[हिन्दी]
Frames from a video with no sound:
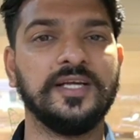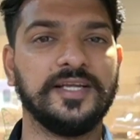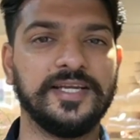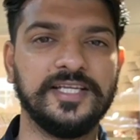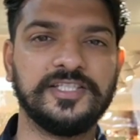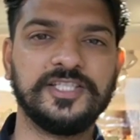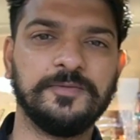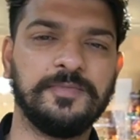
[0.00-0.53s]

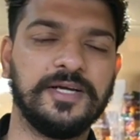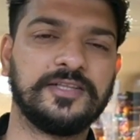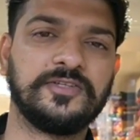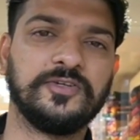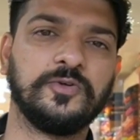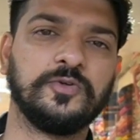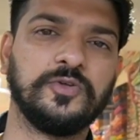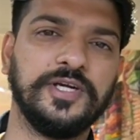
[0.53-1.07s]
रेंज की बात
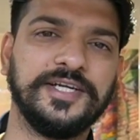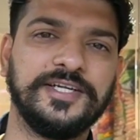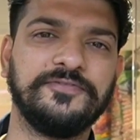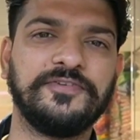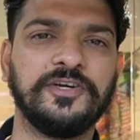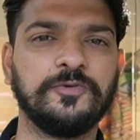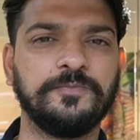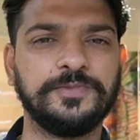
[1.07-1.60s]
करूँ तो एटी
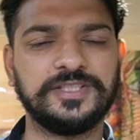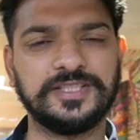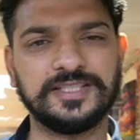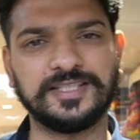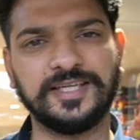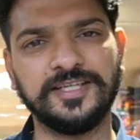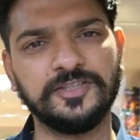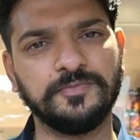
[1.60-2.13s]
फाइव रुपीज़ से
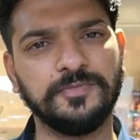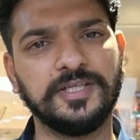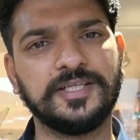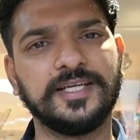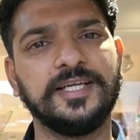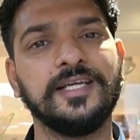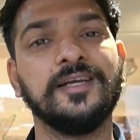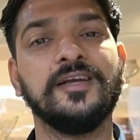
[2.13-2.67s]
साड़ीज़ मिल
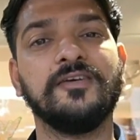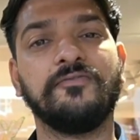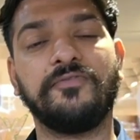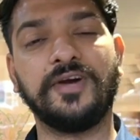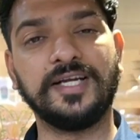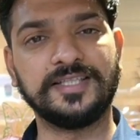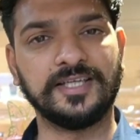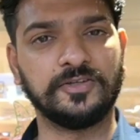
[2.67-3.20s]
के
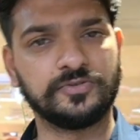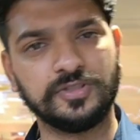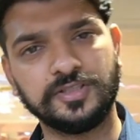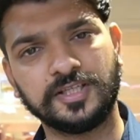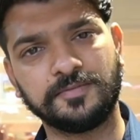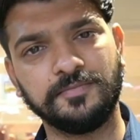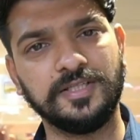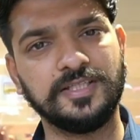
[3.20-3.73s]
फाइव थाउजेंड
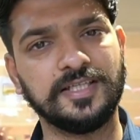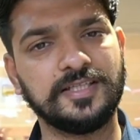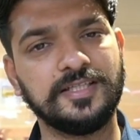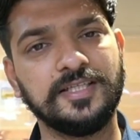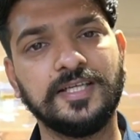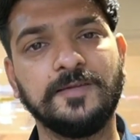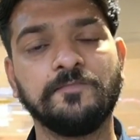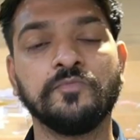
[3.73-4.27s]
तक मिल
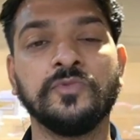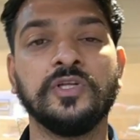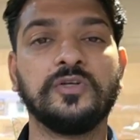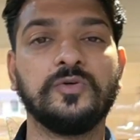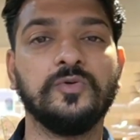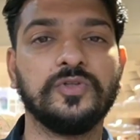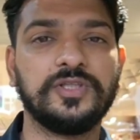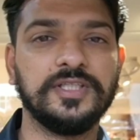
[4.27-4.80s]
जाती है
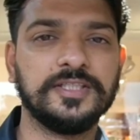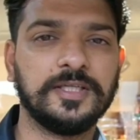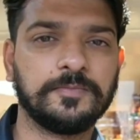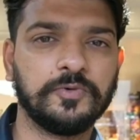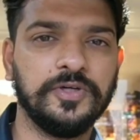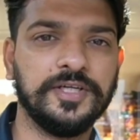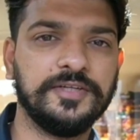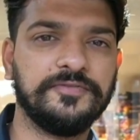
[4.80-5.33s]
कुर्तीज़
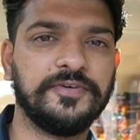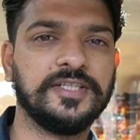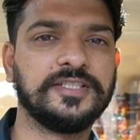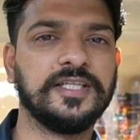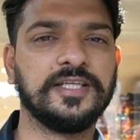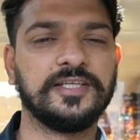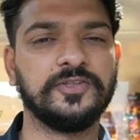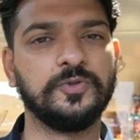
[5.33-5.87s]
आपको एटी फाइव
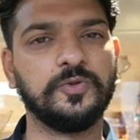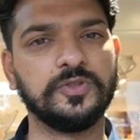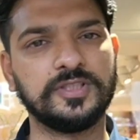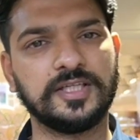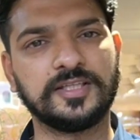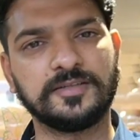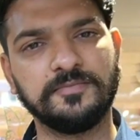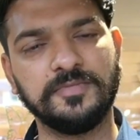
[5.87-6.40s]
से लेके दो
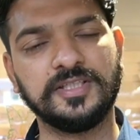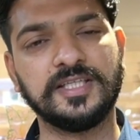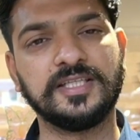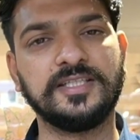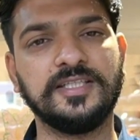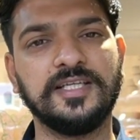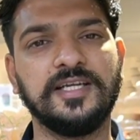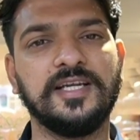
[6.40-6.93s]
हज़ार तक मिल
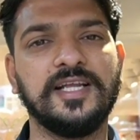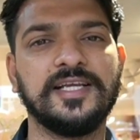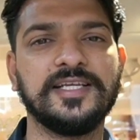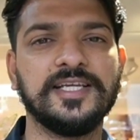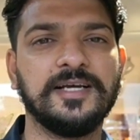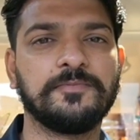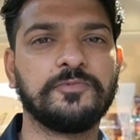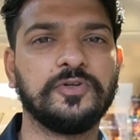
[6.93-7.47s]
जाती है
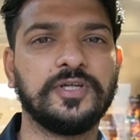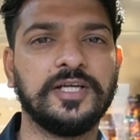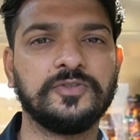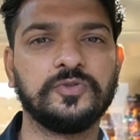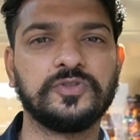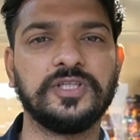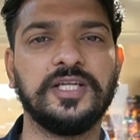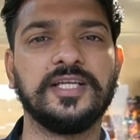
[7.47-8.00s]
लहंगे आपको ढाई
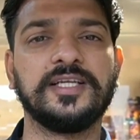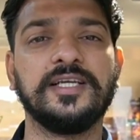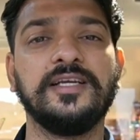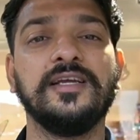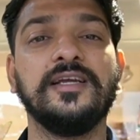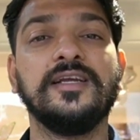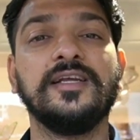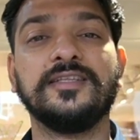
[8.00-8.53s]
सौ से लेके
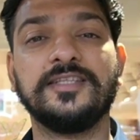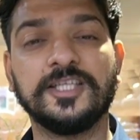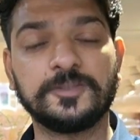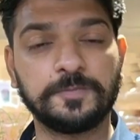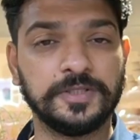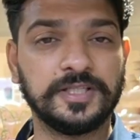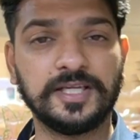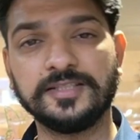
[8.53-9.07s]
दस
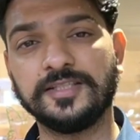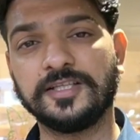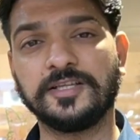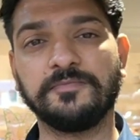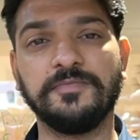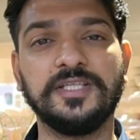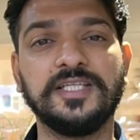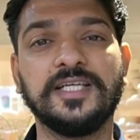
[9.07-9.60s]
पंद्रह हज़ार
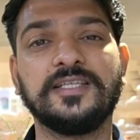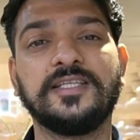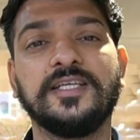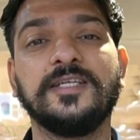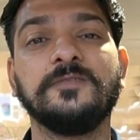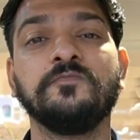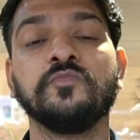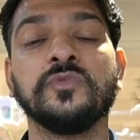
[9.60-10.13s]
तक मिल जाते
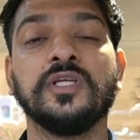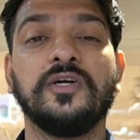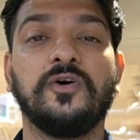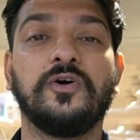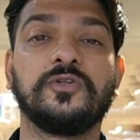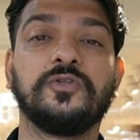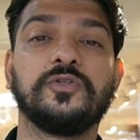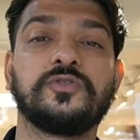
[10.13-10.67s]
हैं
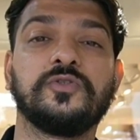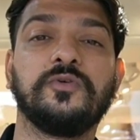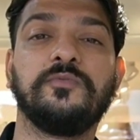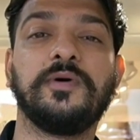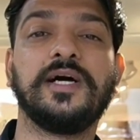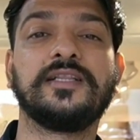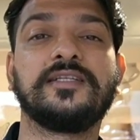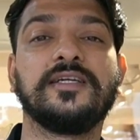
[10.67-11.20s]
और दोस्तों
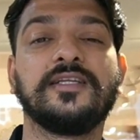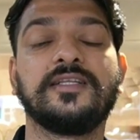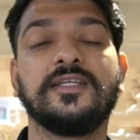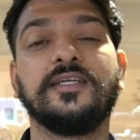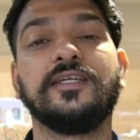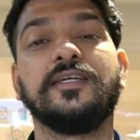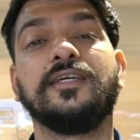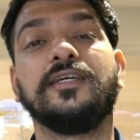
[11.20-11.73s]
बात करते
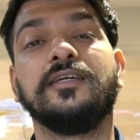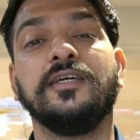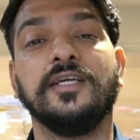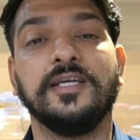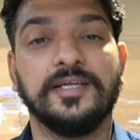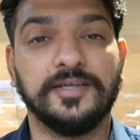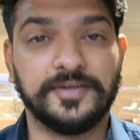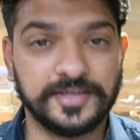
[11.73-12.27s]
हैं
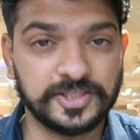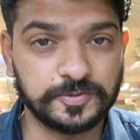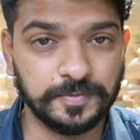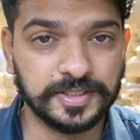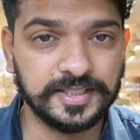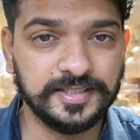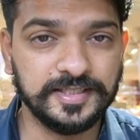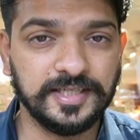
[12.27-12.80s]
ड्रेस
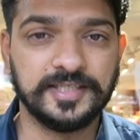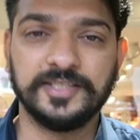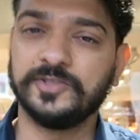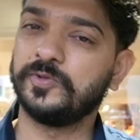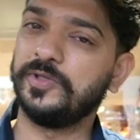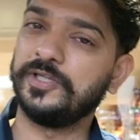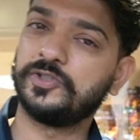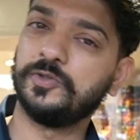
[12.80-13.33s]
मटेरियल की
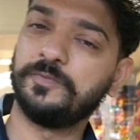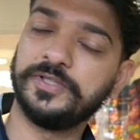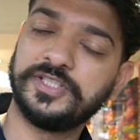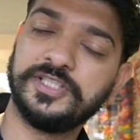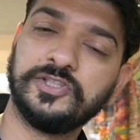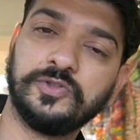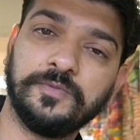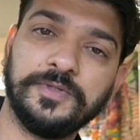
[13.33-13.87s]
तो एक
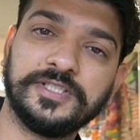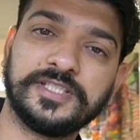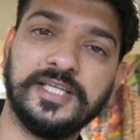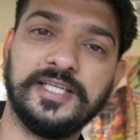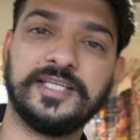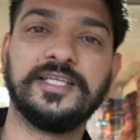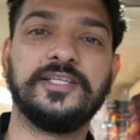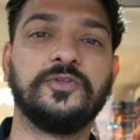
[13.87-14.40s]
सौ से
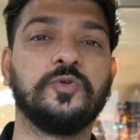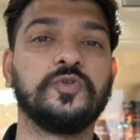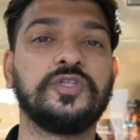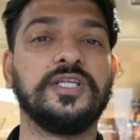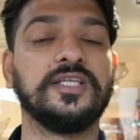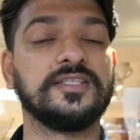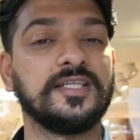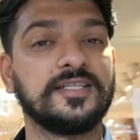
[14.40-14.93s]
लेके दो
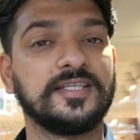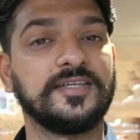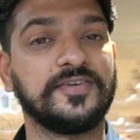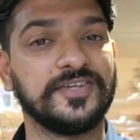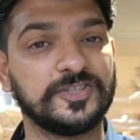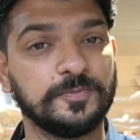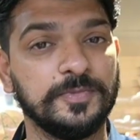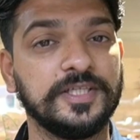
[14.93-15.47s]
तीन हज़ार तक
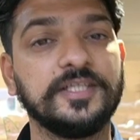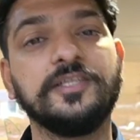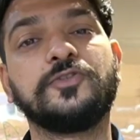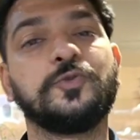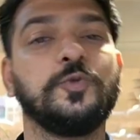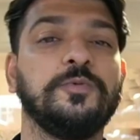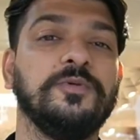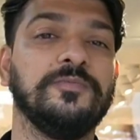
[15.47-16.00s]
ड्रेस मटेरियल
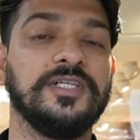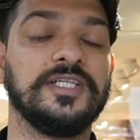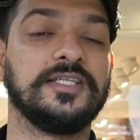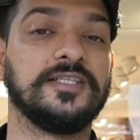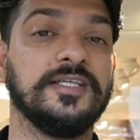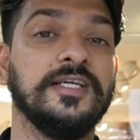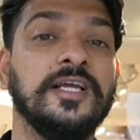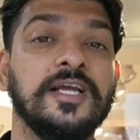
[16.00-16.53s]
सूट भी मिल
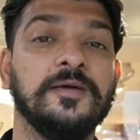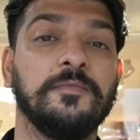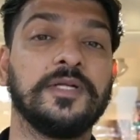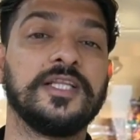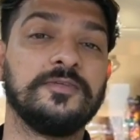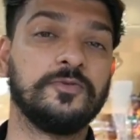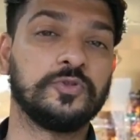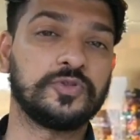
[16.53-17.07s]
जाते हैं
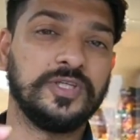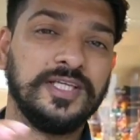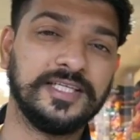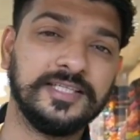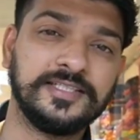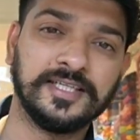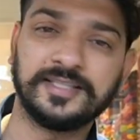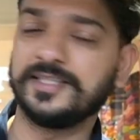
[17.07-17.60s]
मतलब दोस्तों
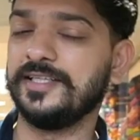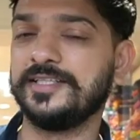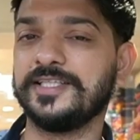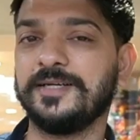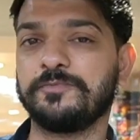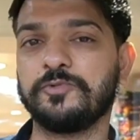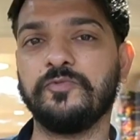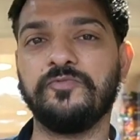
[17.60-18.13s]
एक ही छत के नीचे
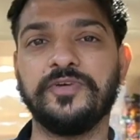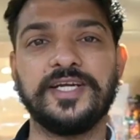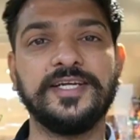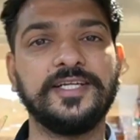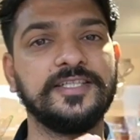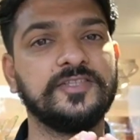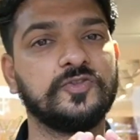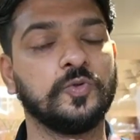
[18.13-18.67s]
आपको
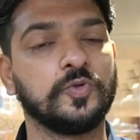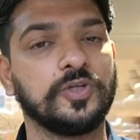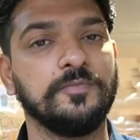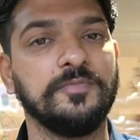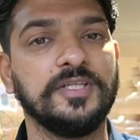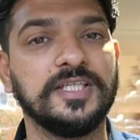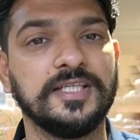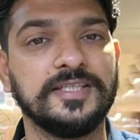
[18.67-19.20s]
वेराइटीज़ टोटल
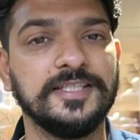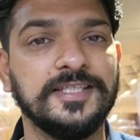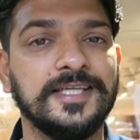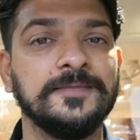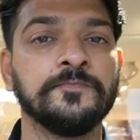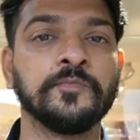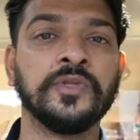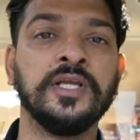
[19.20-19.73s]
मिल जाती
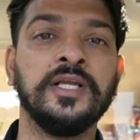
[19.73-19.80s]
है